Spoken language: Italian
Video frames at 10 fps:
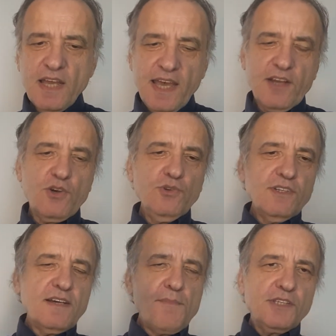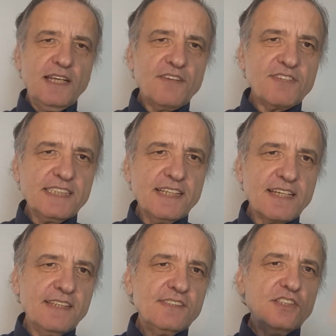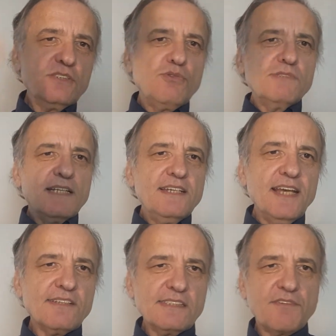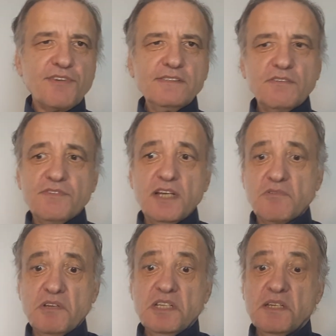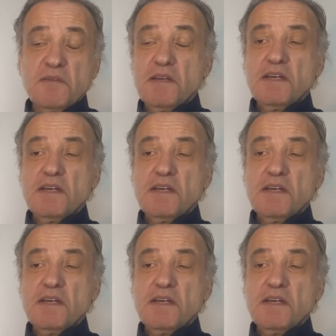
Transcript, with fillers: Ecco, noi andavamo nella strada che era addirittura dietro alla ferrovia, quindi